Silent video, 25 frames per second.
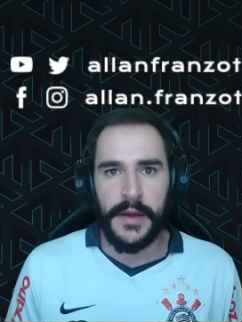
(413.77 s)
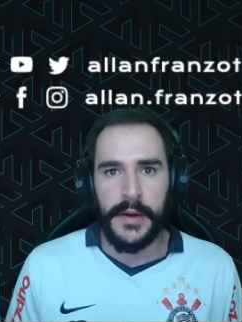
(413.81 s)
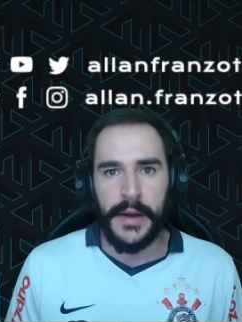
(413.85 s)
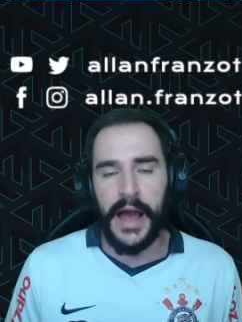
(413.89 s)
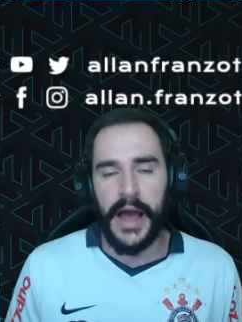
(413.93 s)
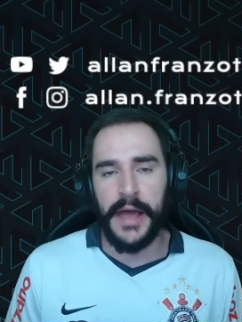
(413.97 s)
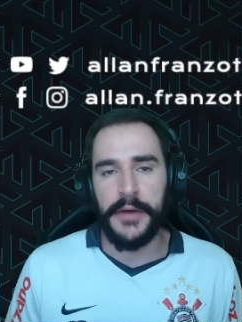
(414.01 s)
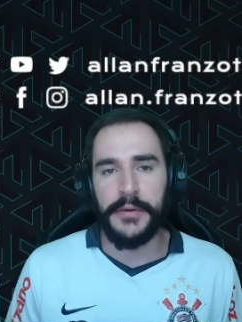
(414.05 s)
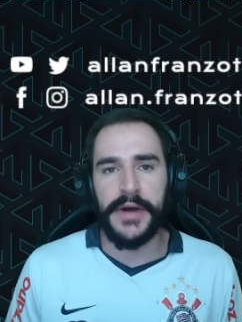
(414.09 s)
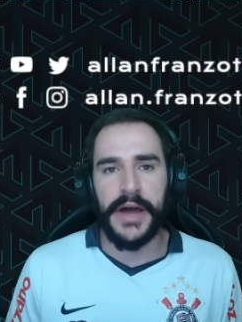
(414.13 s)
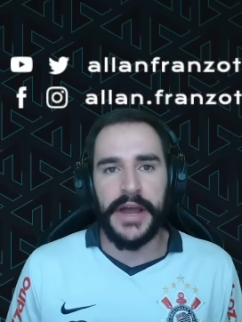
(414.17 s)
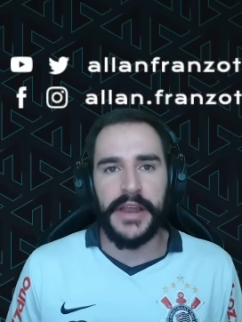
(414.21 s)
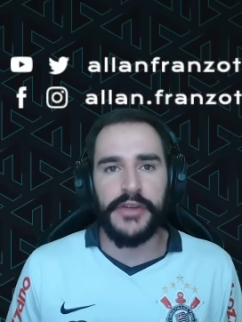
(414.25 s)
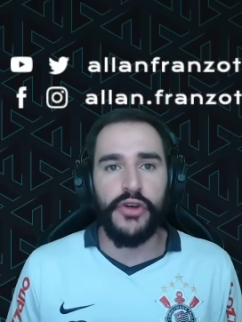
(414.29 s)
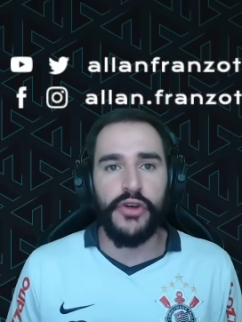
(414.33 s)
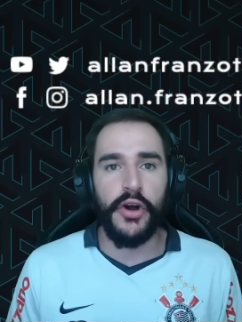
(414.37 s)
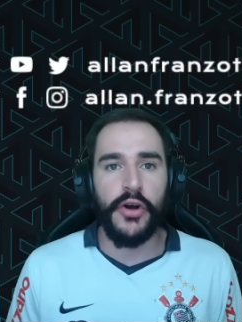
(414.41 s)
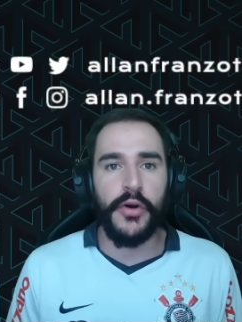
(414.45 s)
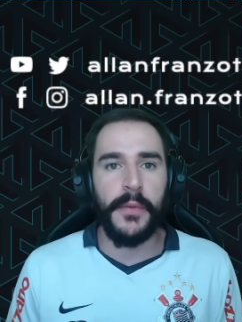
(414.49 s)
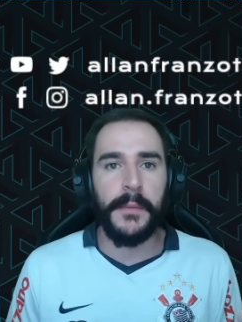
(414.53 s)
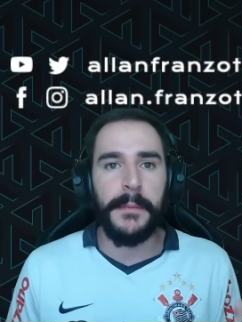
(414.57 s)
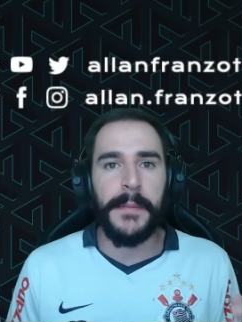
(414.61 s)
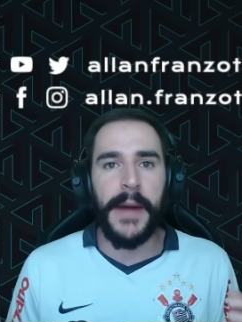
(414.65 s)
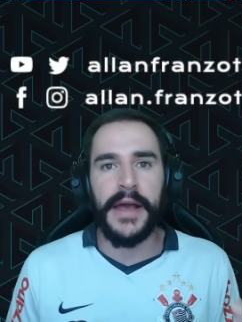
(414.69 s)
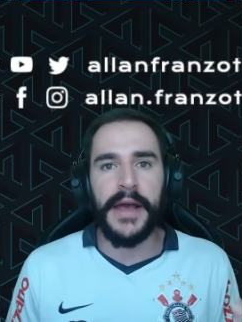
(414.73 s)
Aí o cara
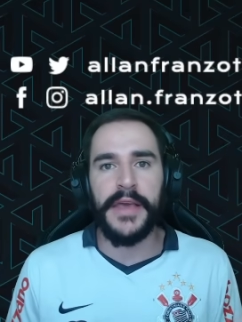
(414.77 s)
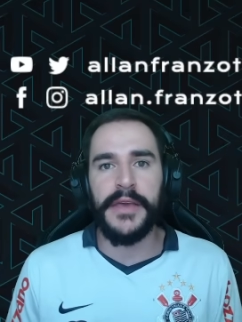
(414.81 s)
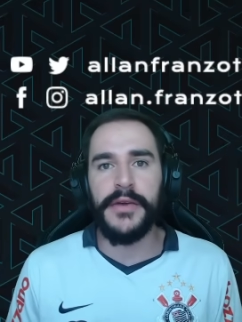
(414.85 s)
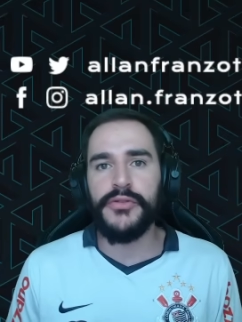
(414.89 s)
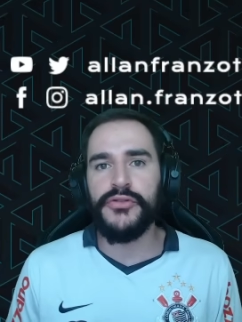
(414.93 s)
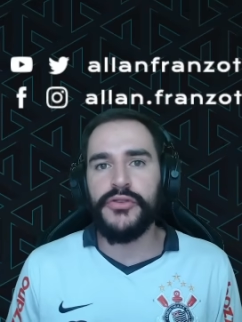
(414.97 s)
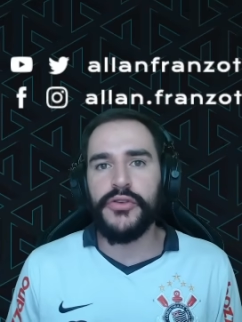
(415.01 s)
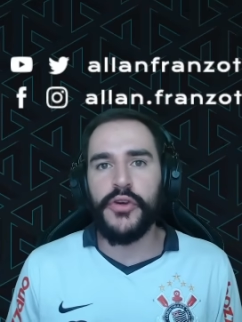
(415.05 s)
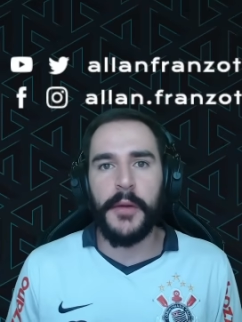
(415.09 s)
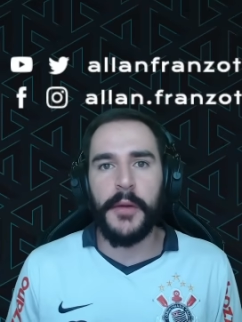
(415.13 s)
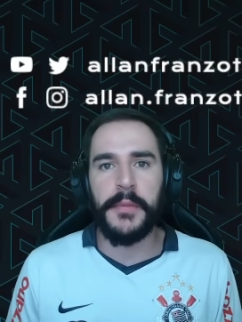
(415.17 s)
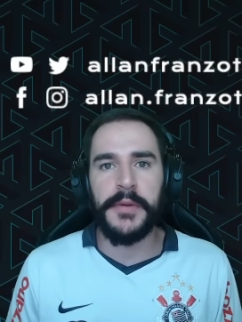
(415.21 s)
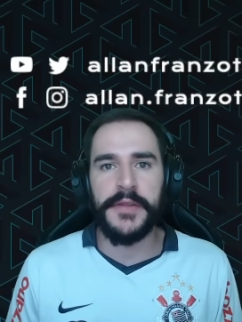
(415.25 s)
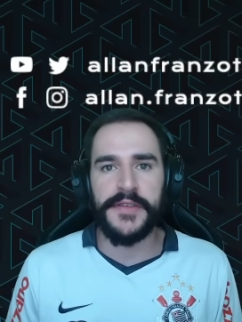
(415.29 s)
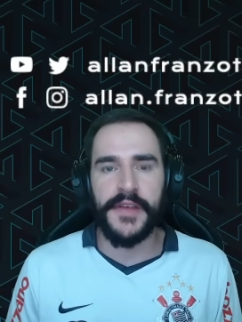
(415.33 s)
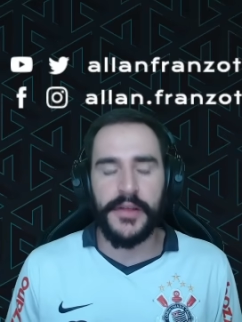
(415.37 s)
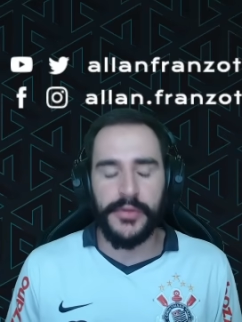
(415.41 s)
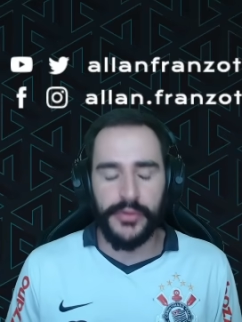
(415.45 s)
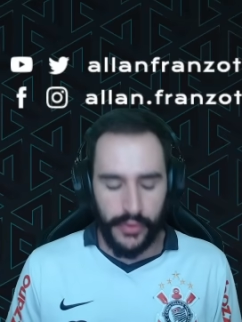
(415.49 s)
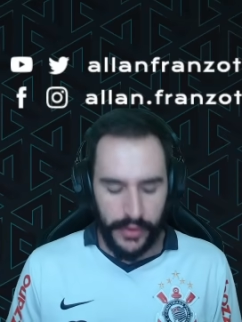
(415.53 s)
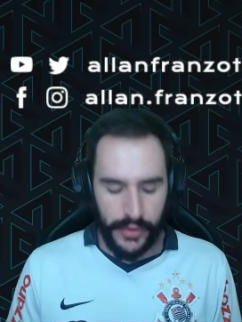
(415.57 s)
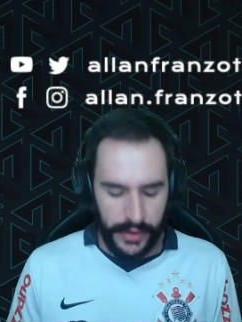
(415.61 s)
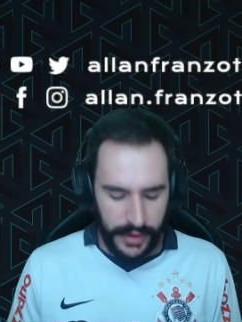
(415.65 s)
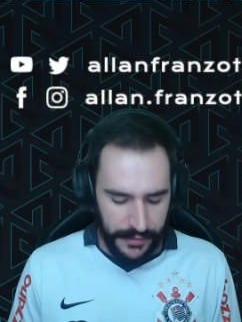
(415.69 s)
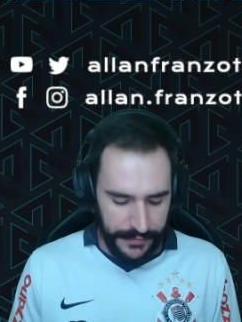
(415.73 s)
joga um barril de goblins
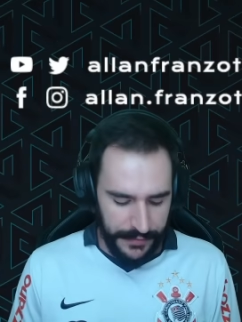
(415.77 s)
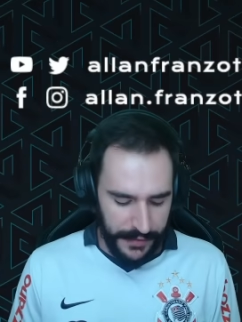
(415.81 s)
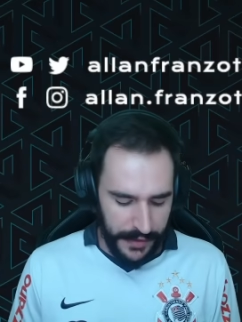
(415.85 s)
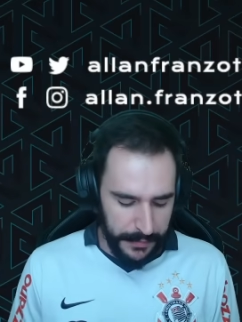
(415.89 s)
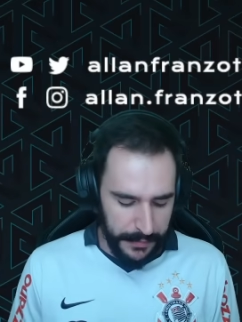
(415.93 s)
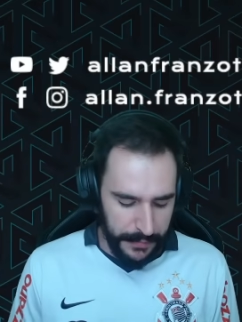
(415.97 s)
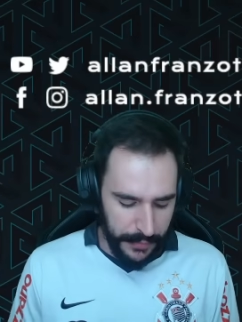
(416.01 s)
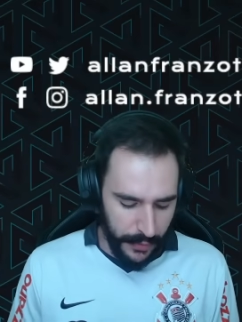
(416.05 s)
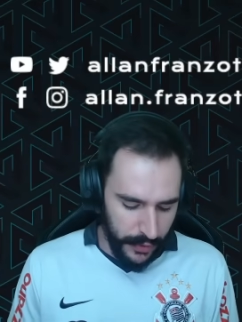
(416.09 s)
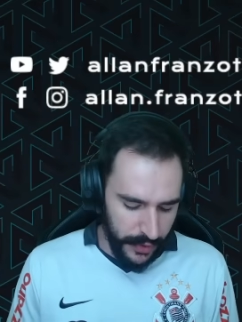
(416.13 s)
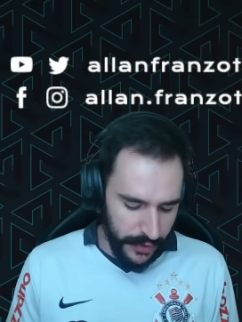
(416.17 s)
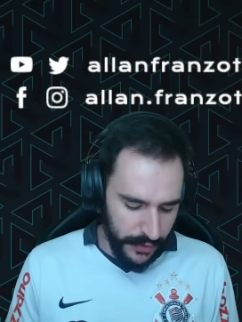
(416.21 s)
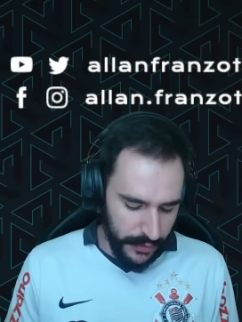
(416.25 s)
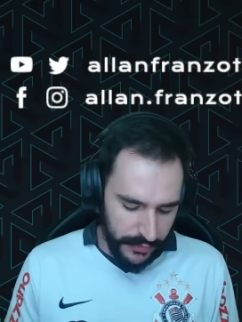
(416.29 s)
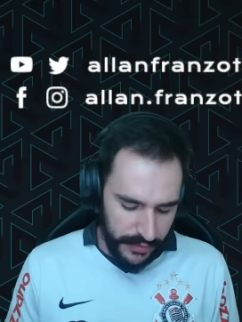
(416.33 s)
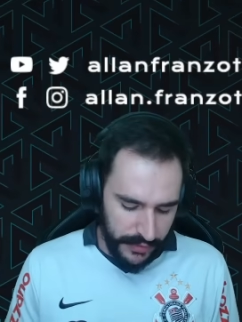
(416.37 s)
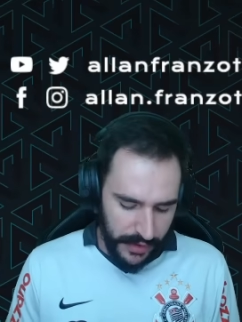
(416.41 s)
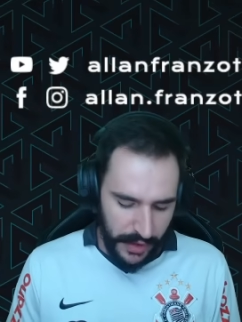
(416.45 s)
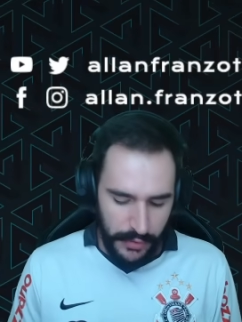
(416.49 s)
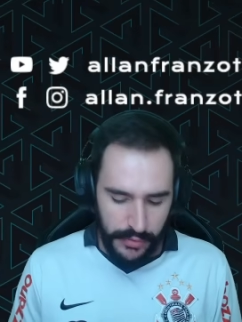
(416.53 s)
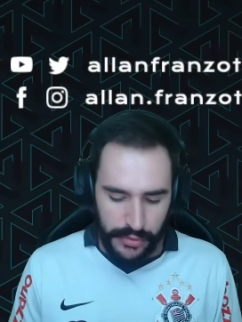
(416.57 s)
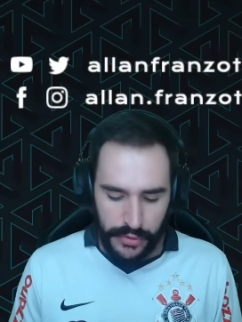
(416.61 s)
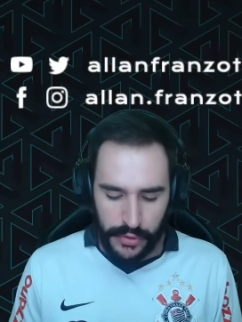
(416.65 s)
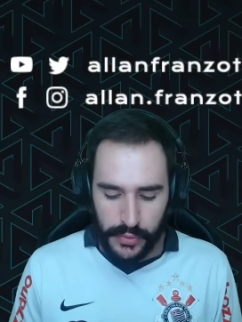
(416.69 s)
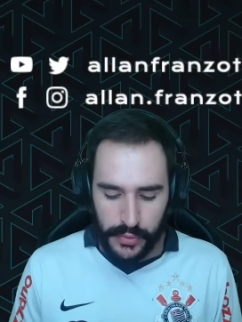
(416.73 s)
na torre e ele fala, pô, eu não
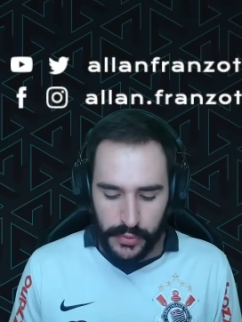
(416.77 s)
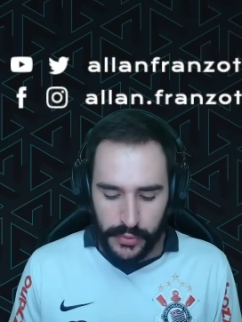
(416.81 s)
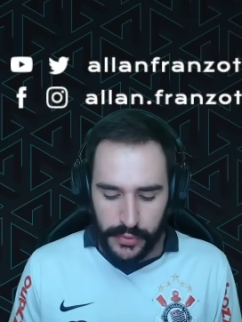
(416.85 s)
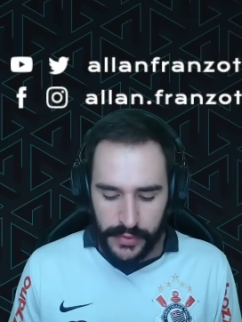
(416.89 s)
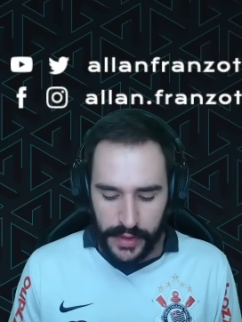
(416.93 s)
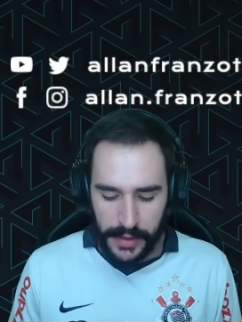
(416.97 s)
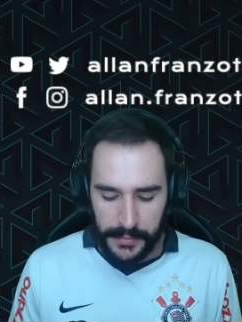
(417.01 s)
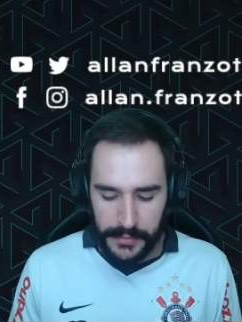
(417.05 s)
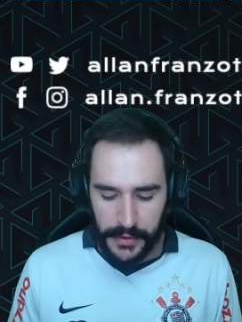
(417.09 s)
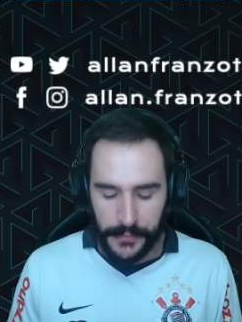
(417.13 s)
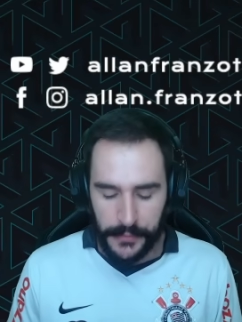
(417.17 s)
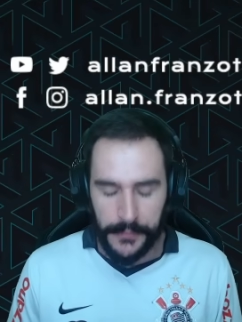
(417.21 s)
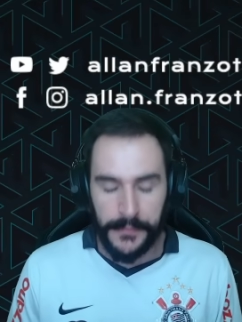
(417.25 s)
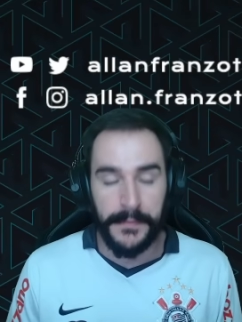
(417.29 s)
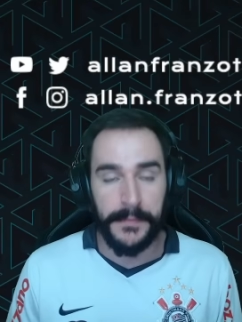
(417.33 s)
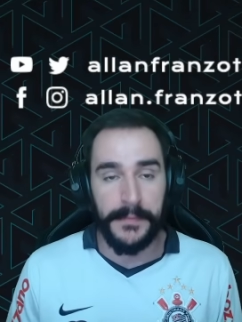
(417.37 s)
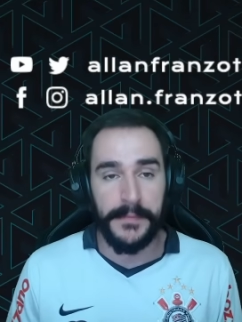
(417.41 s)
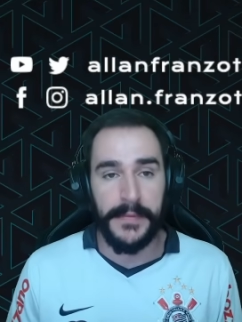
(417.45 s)
tenho tronco na mão.